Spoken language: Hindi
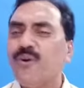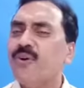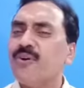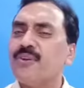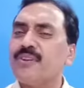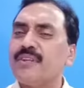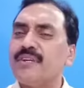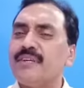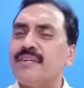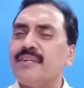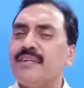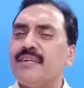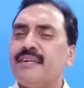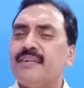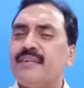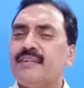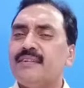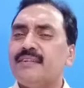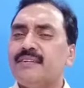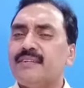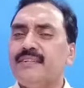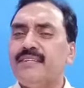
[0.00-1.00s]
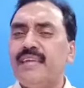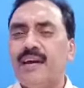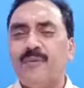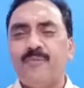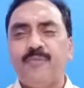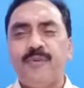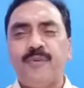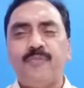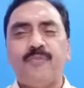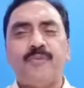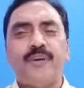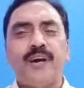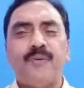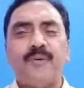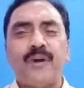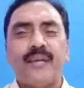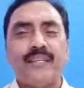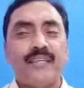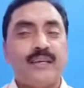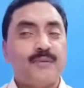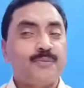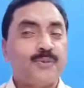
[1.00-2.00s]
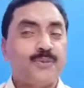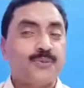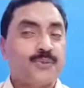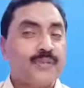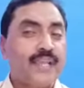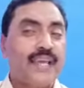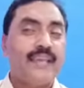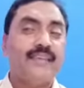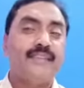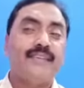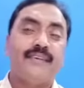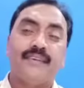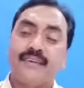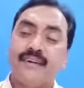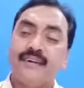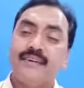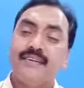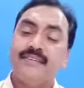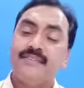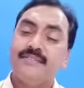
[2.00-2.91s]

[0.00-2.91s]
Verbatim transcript: और यह बीप का आवाज़ आपको सुनाई देगा